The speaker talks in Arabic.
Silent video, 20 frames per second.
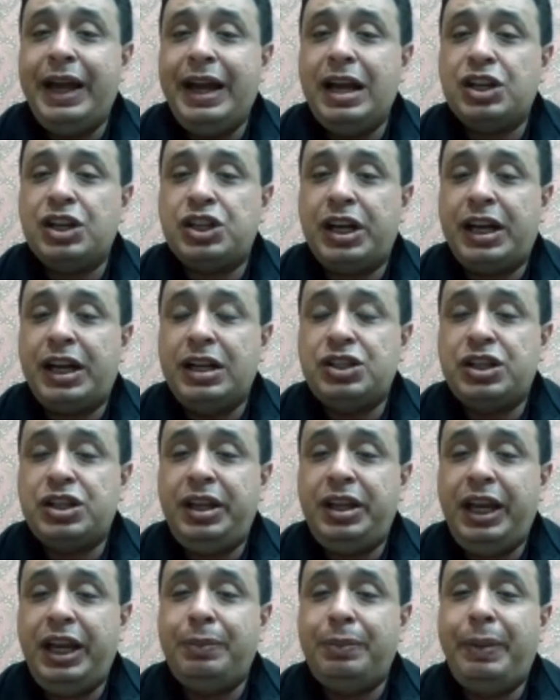شكل
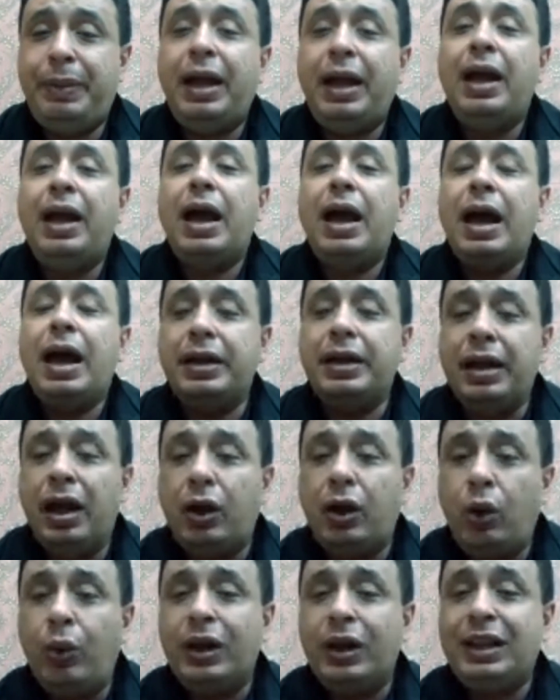جديد بان
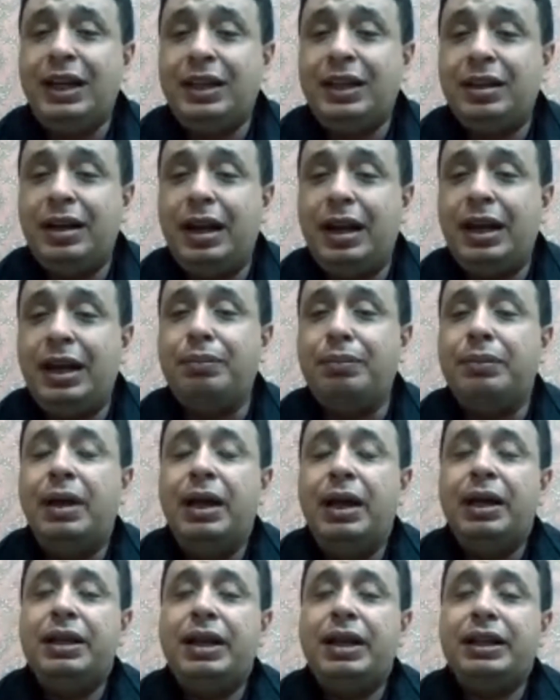قوات الاحتلال لم
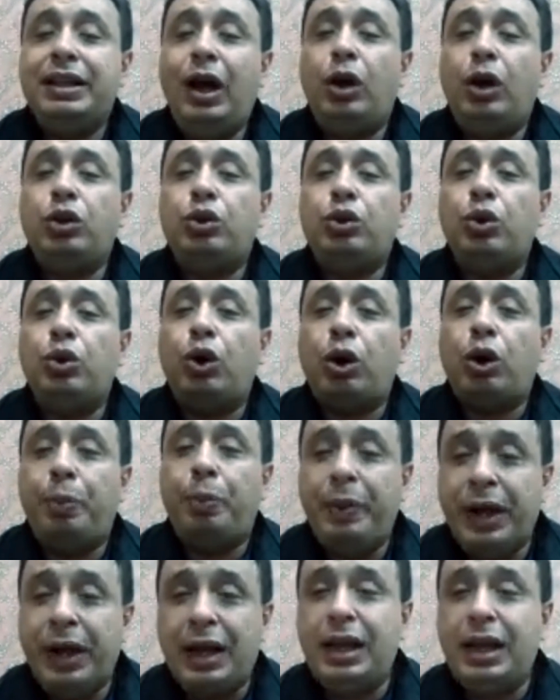تعد
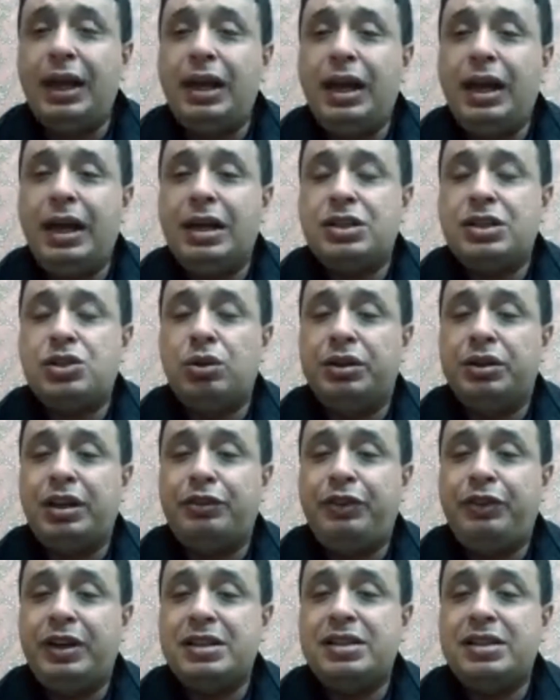تخبر السلطه
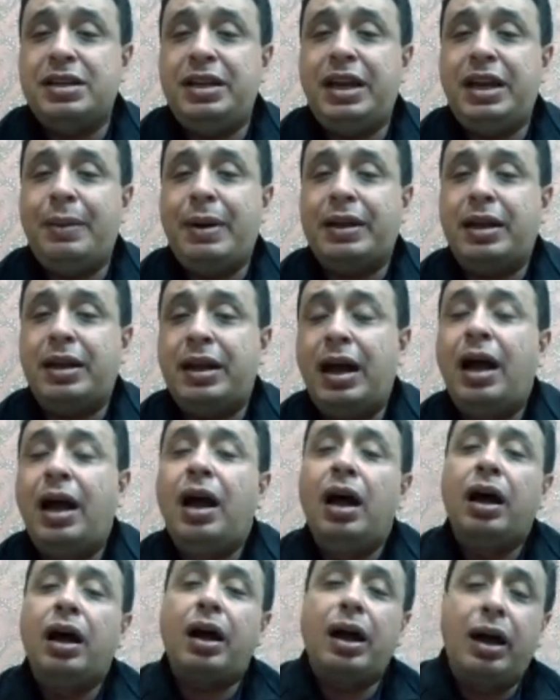الفلسطينيه باننا
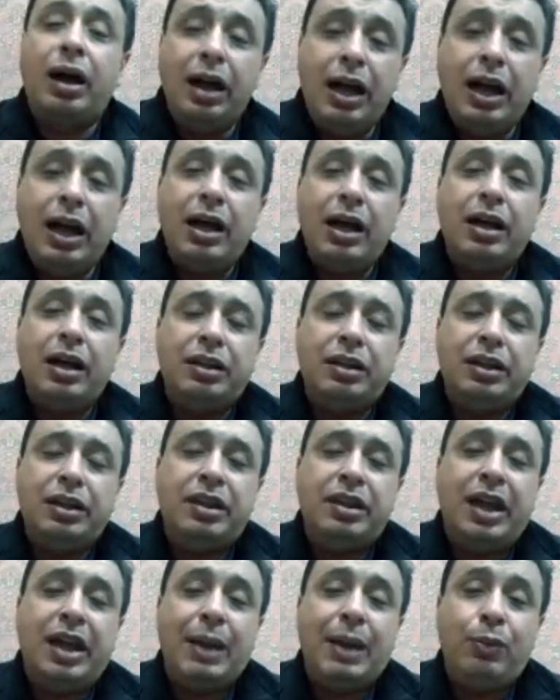آه،
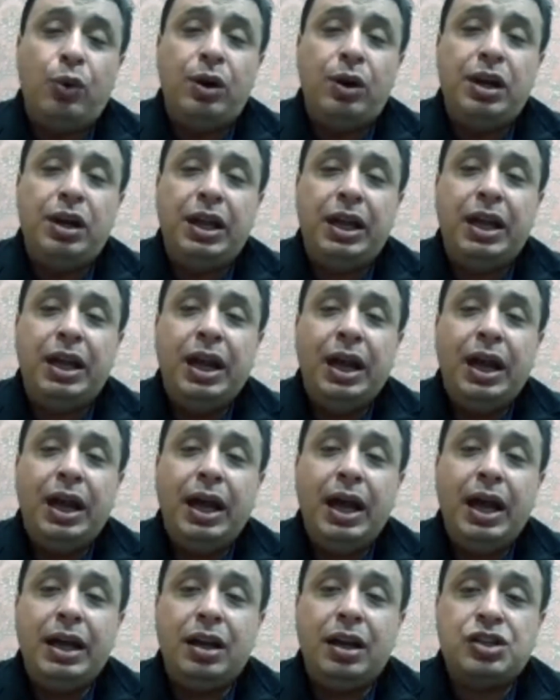ذاهبون
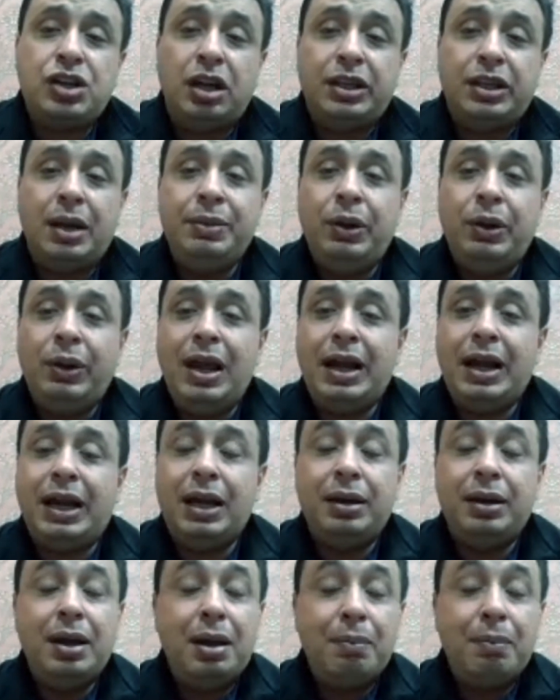لنشاط امني
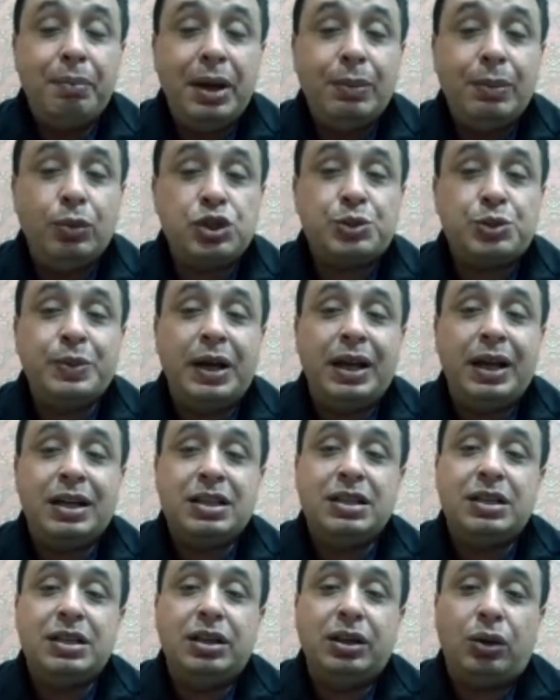ولكن بالمجمل
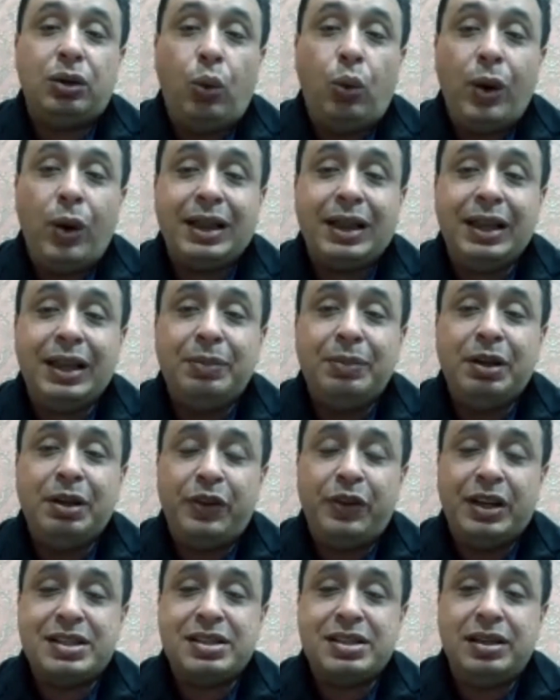القوات الامن
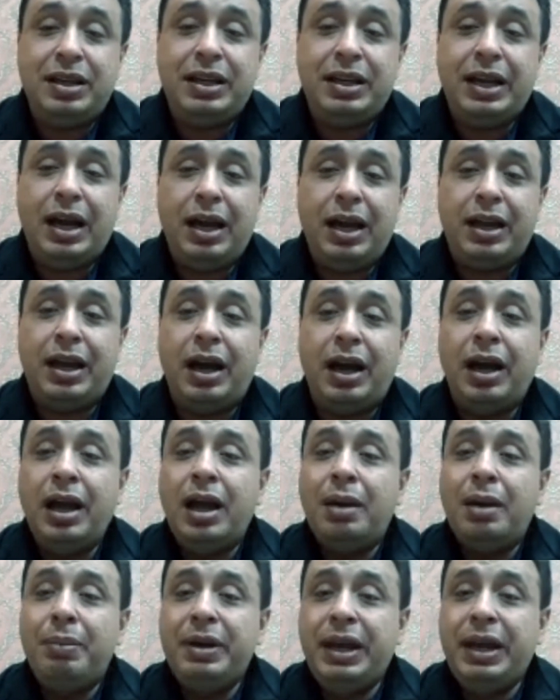الفلسطينيه هي
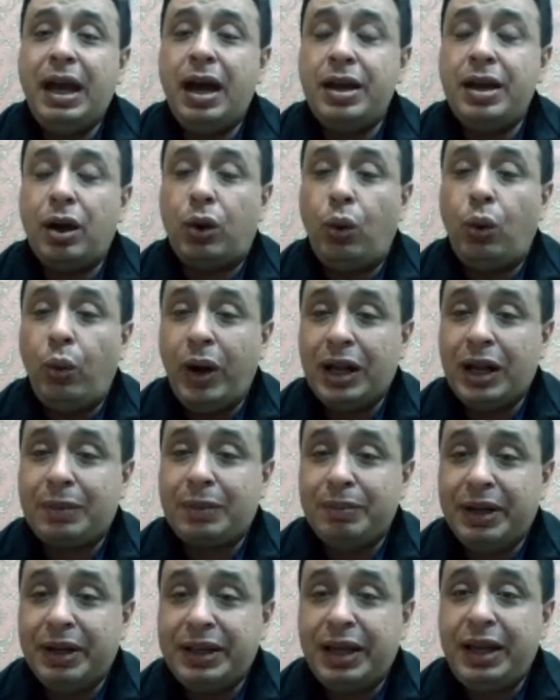بالنهايه قوات
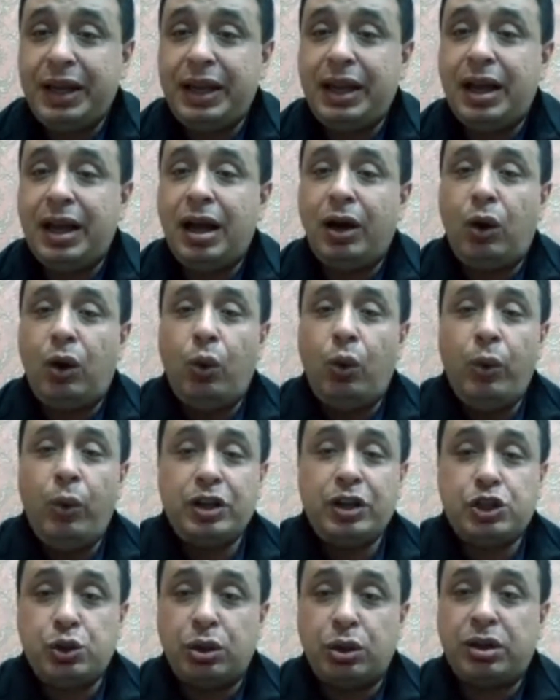مدنيه قوات
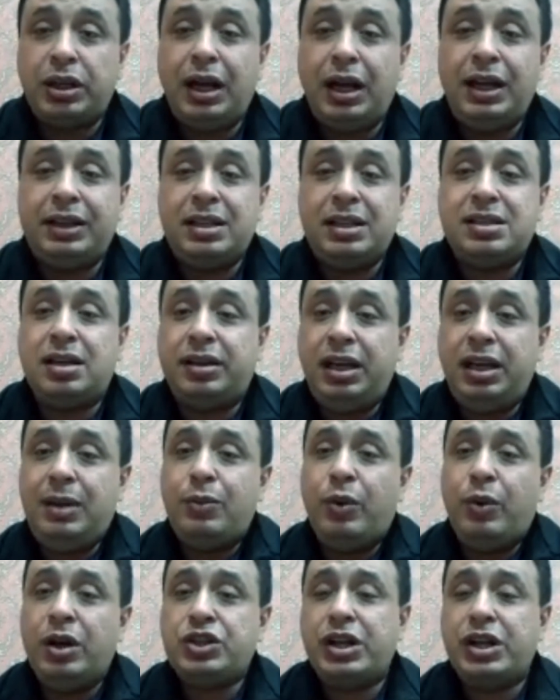شرطه لا تستطيع
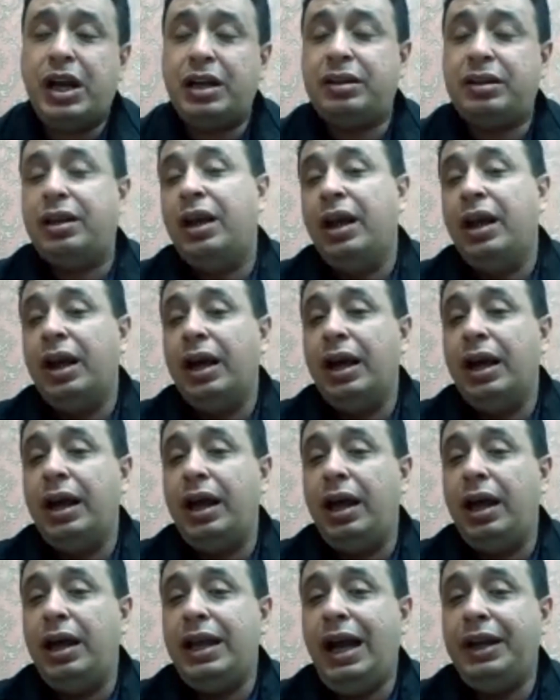مواجهه
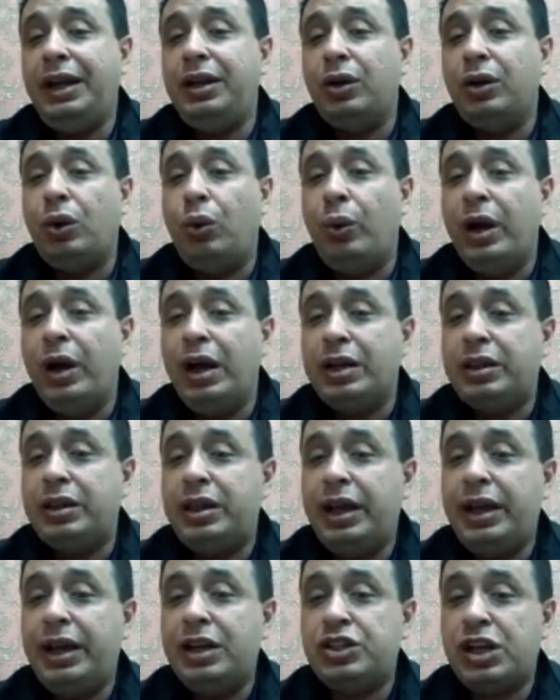آه، يعني قوات
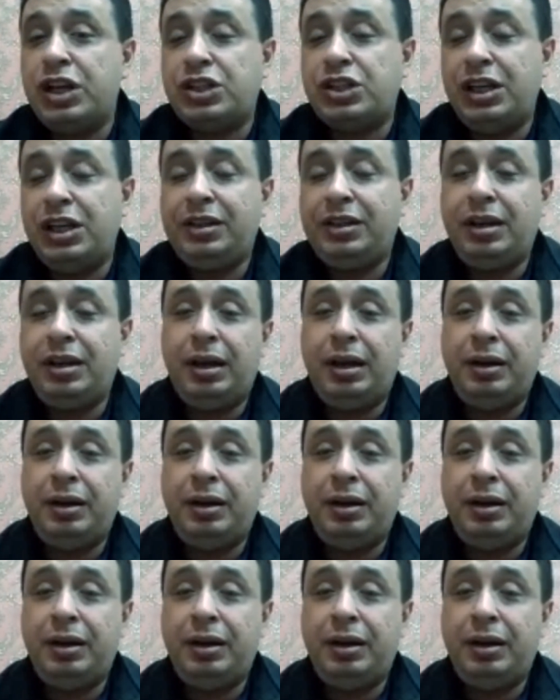آه، جيش الاحتلال